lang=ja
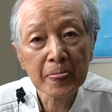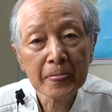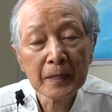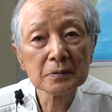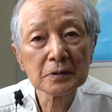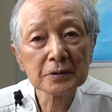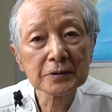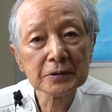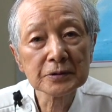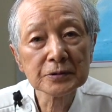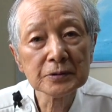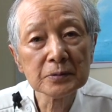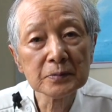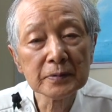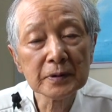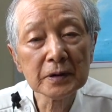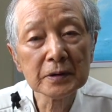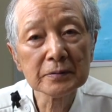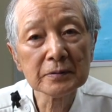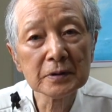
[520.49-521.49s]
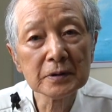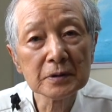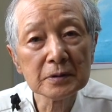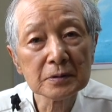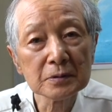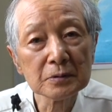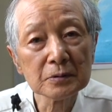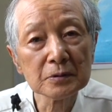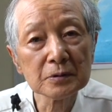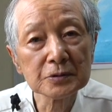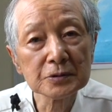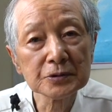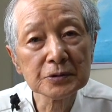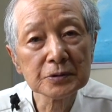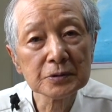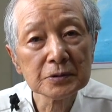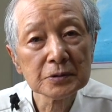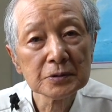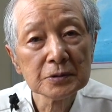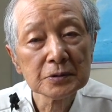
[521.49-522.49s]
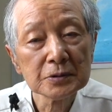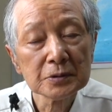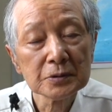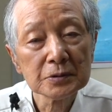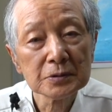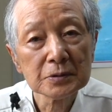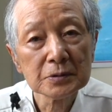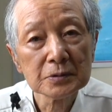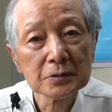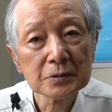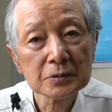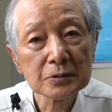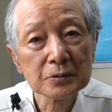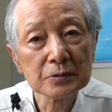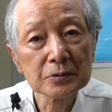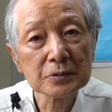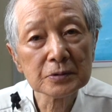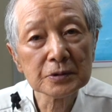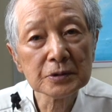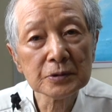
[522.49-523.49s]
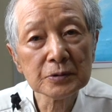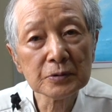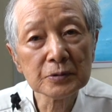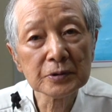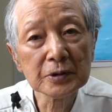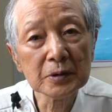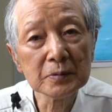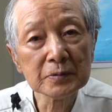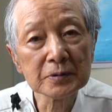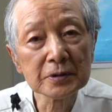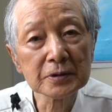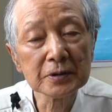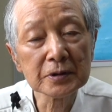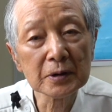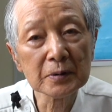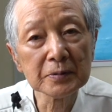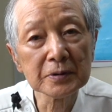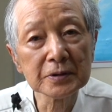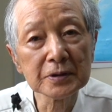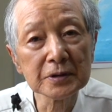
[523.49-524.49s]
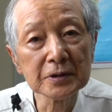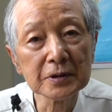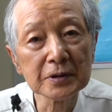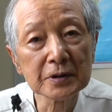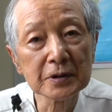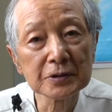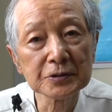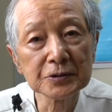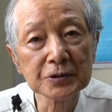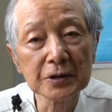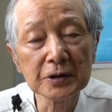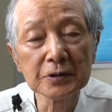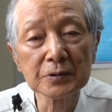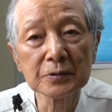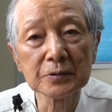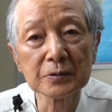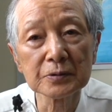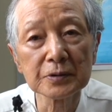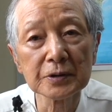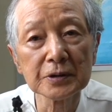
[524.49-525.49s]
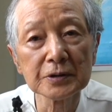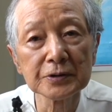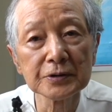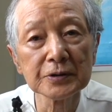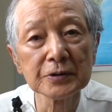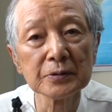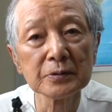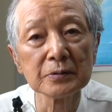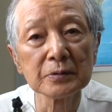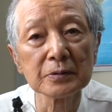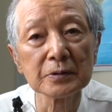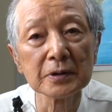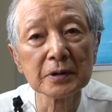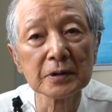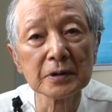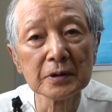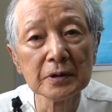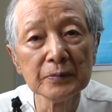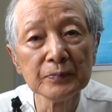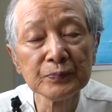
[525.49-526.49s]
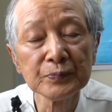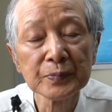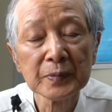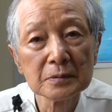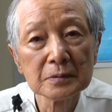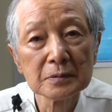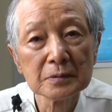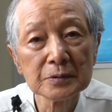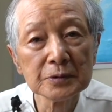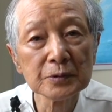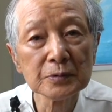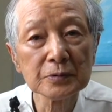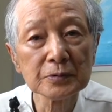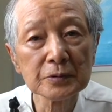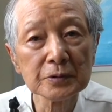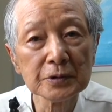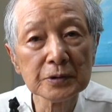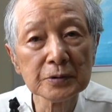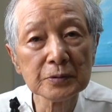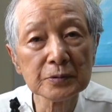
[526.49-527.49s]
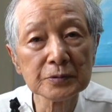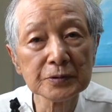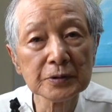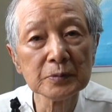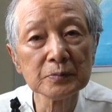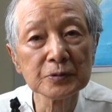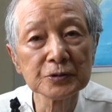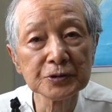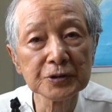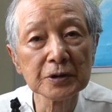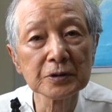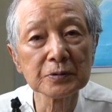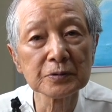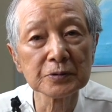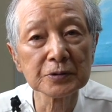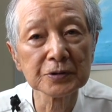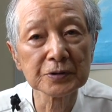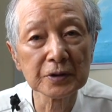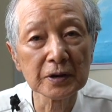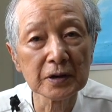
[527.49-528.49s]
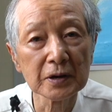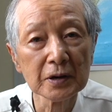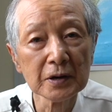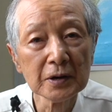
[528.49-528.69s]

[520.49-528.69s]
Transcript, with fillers: 私の場合はこのリンゴ生で食べていいかチェックできるのでね、日本のリンゴ全部チェックして、